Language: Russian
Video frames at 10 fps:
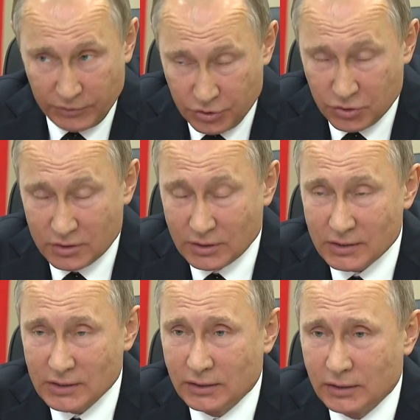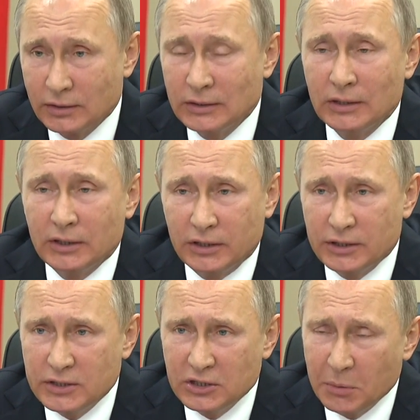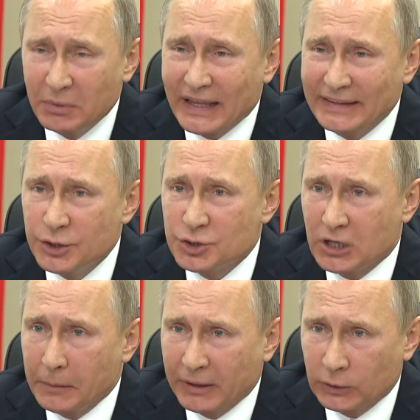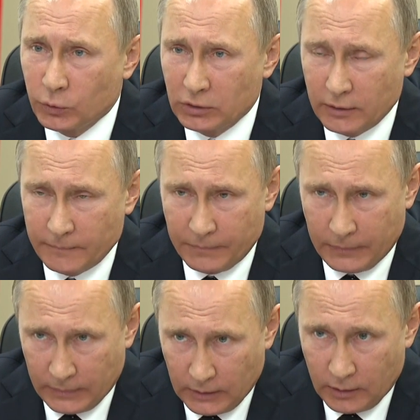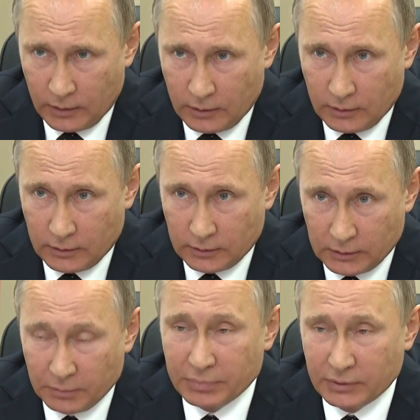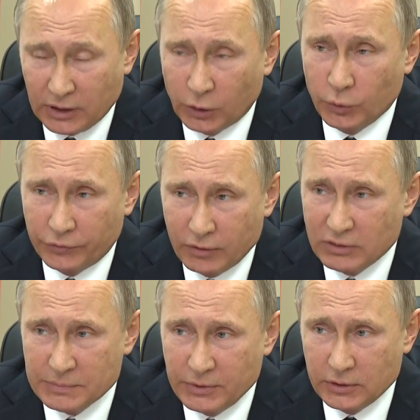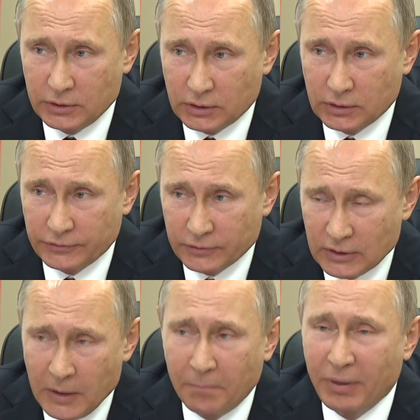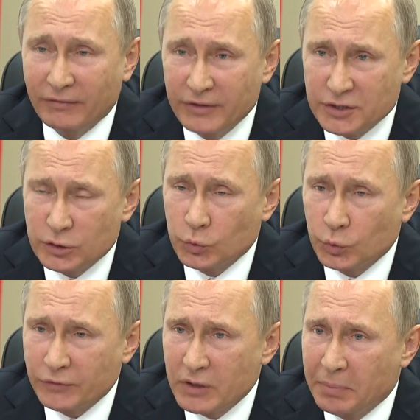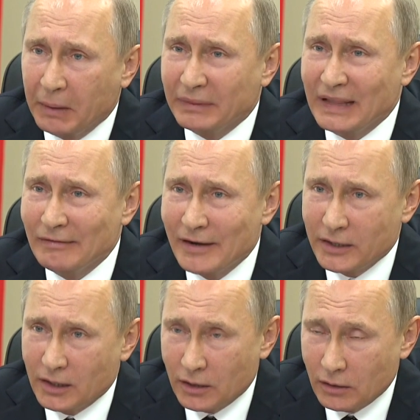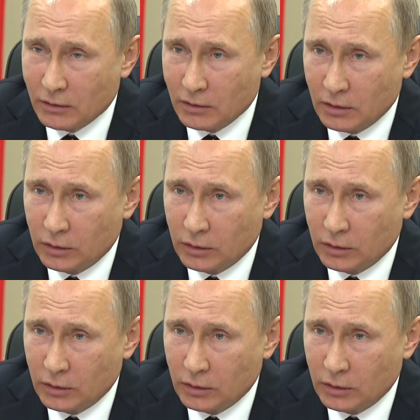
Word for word: как вы сейчас сказали, единые методические подходы Э, подготовки воспитанников, повысить уровень преподавания